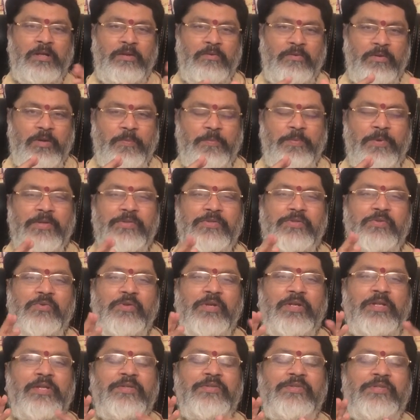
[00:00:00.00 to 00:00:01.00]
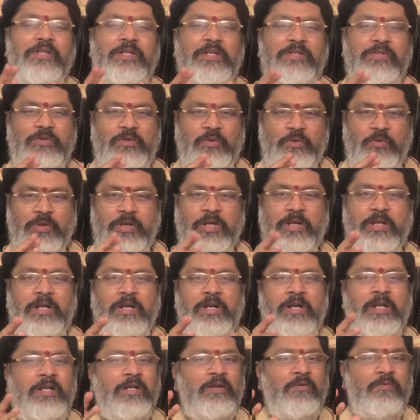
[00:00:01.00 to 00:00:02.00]
ఒక పాజిటివ్ ఎనర్జీ అని స్లోగా
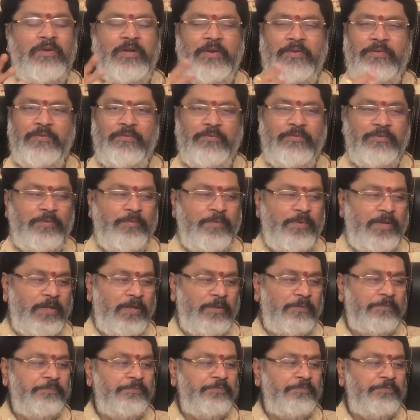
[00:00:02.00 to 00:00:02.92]
రావడానికి అవకాశం ఉందన్నమాట